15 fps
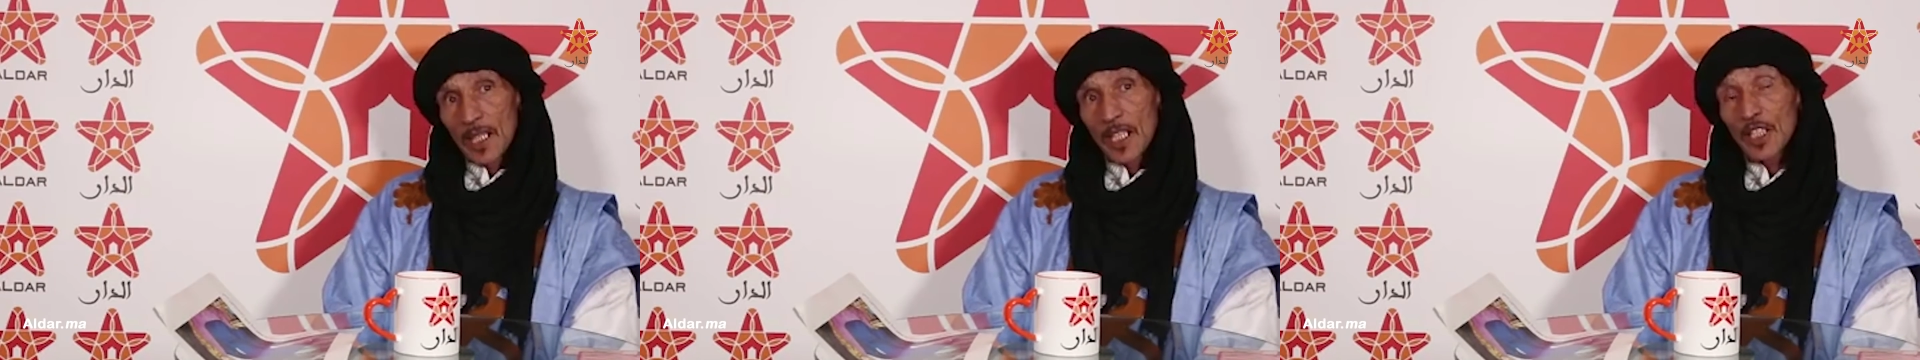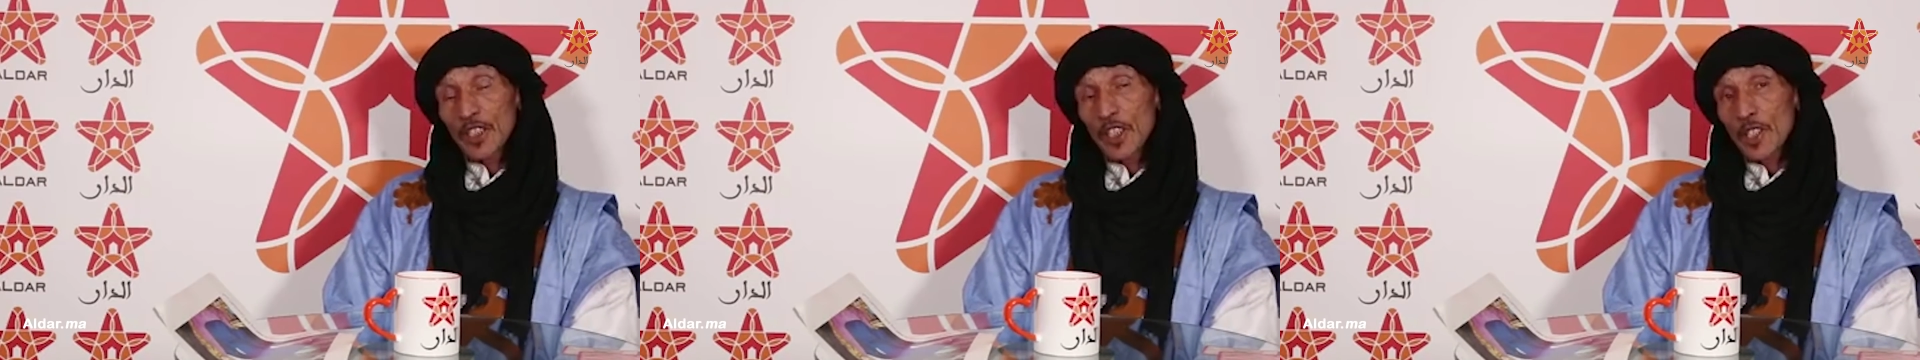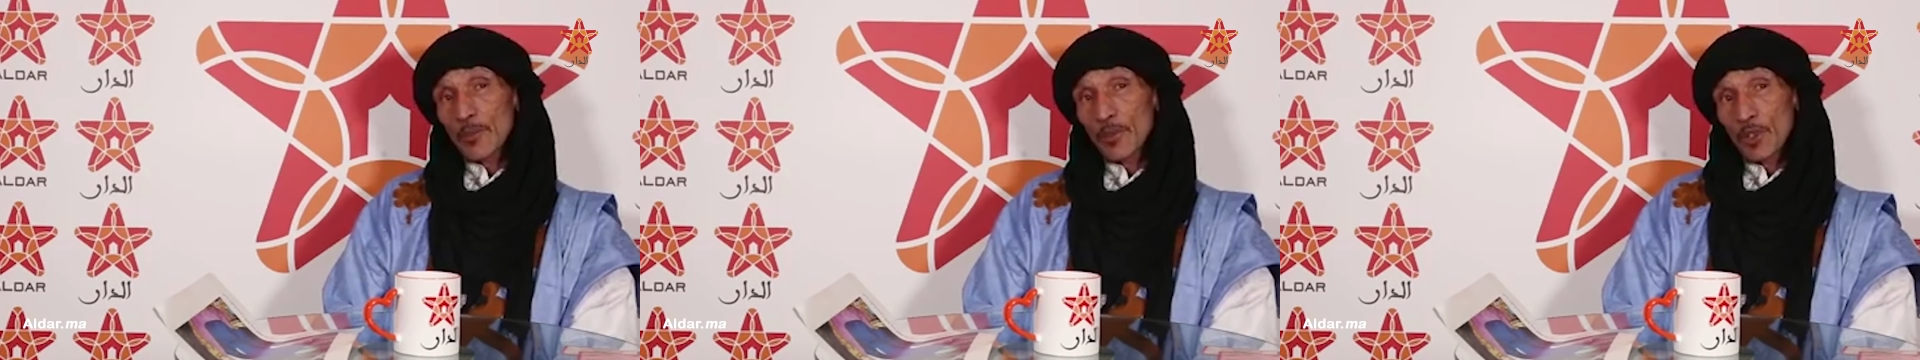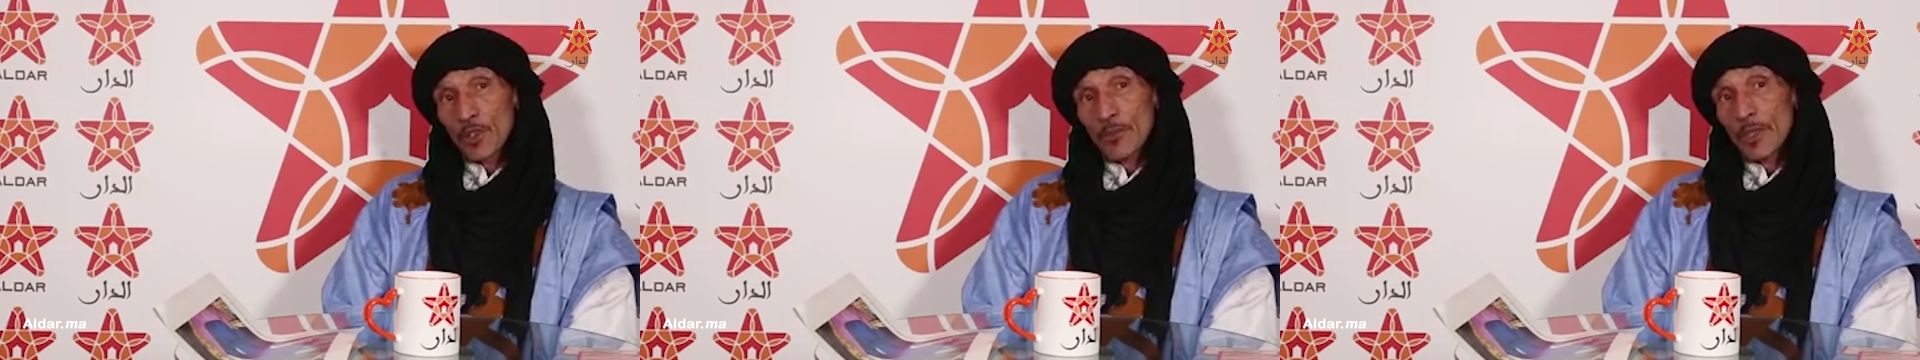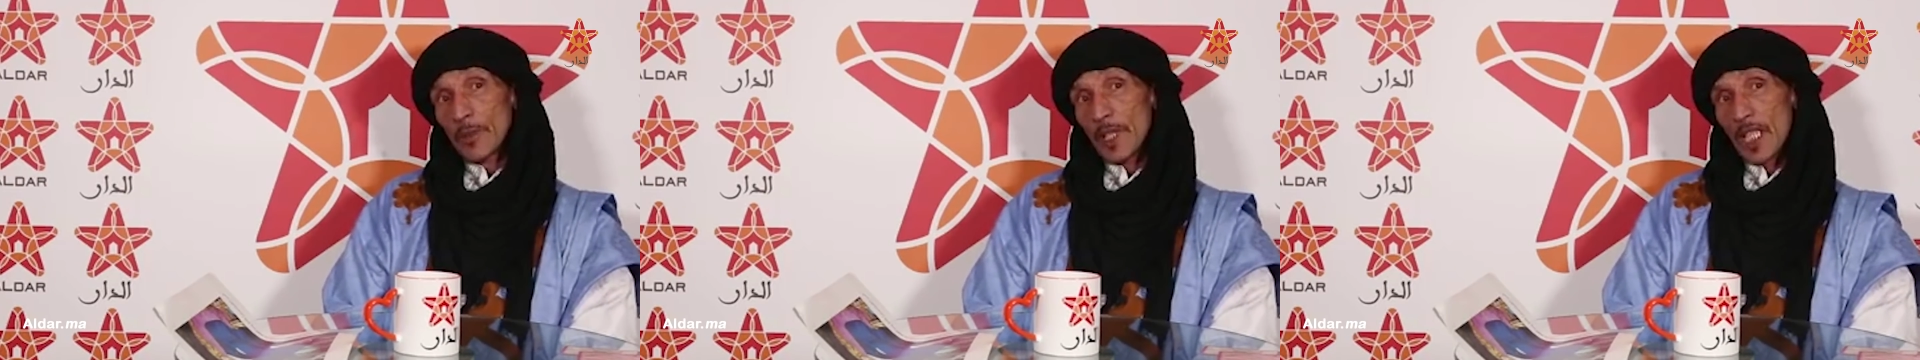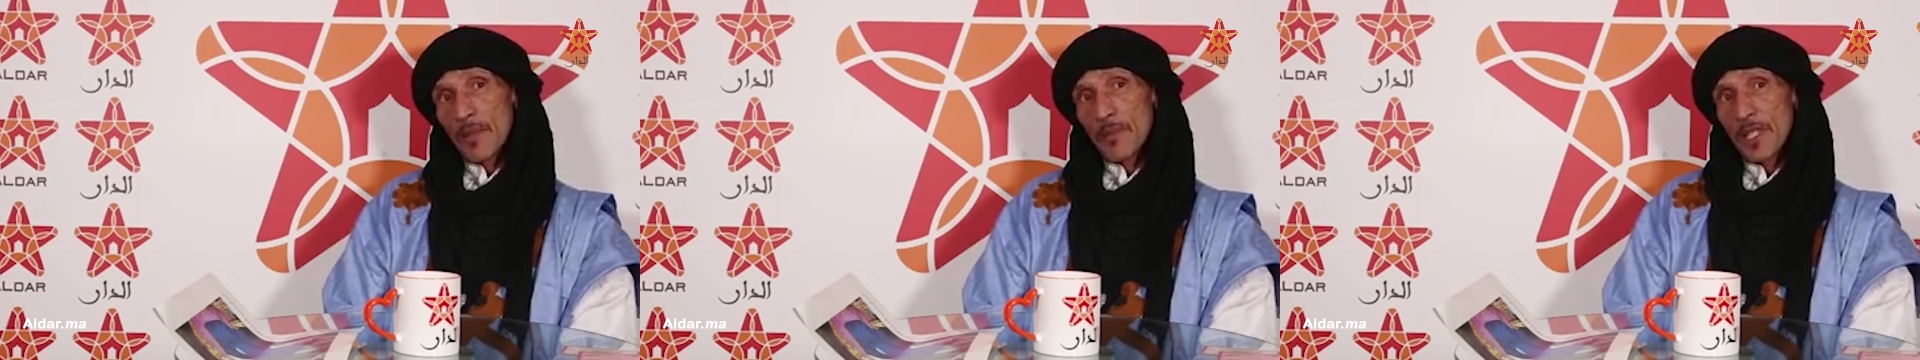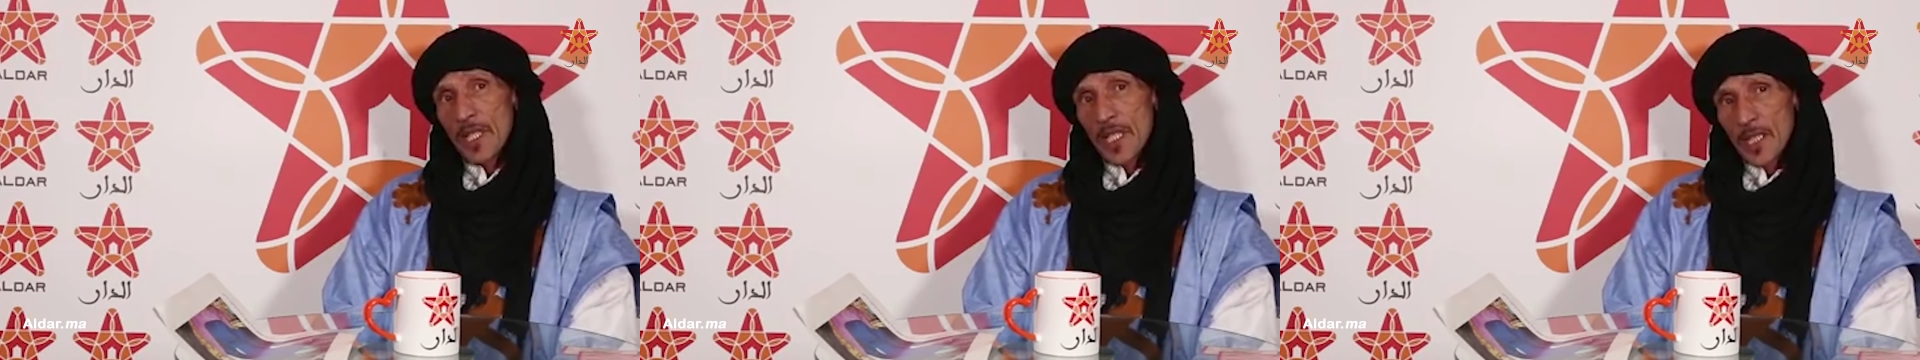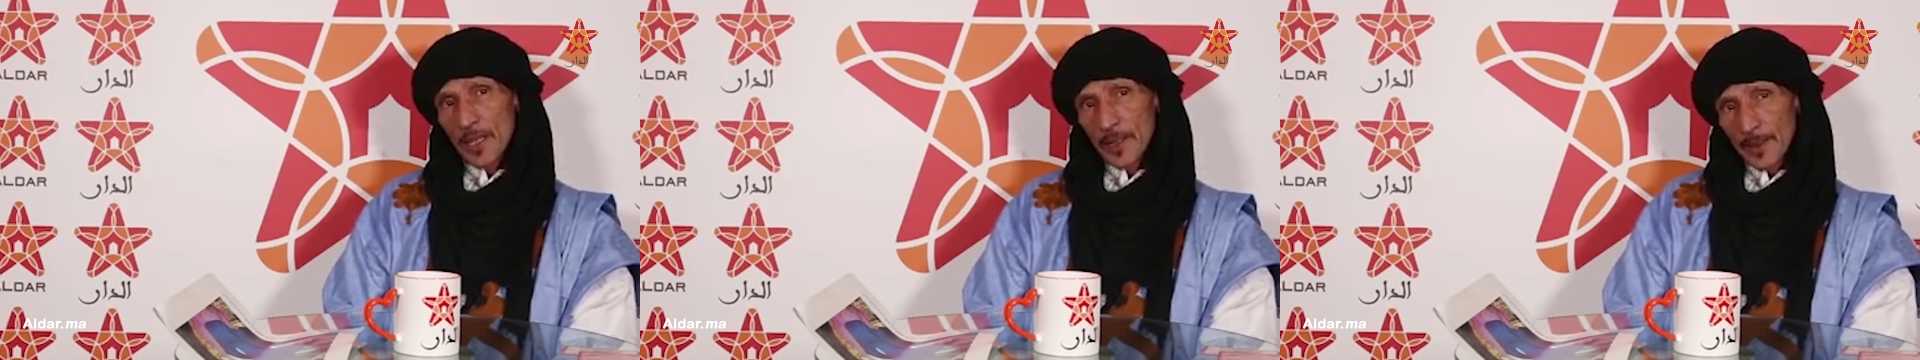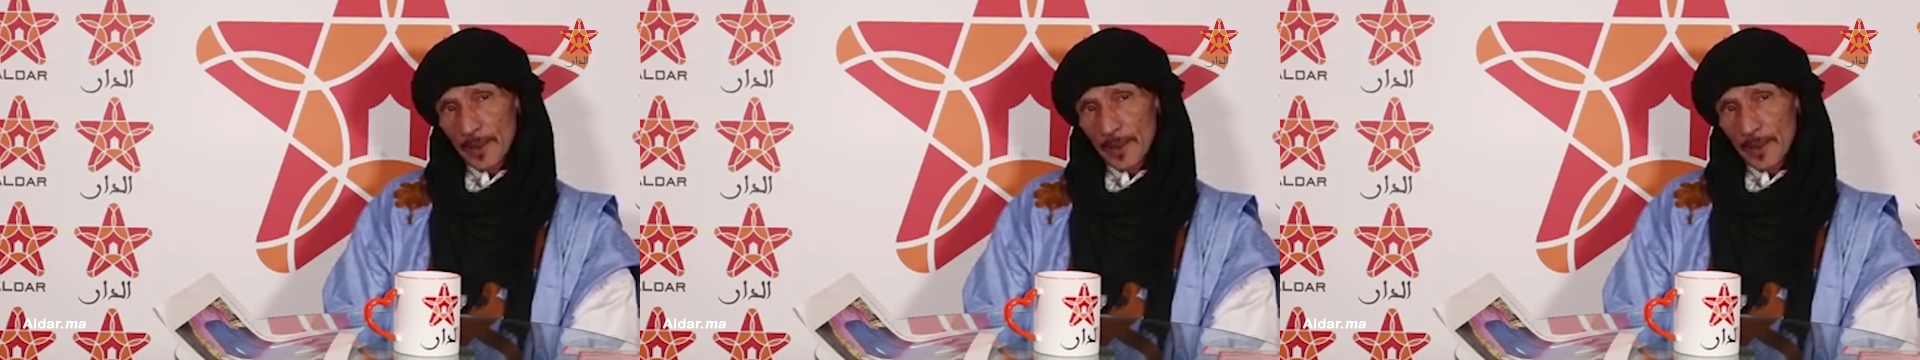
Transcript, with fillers: كيطيبوا لهم المحابيس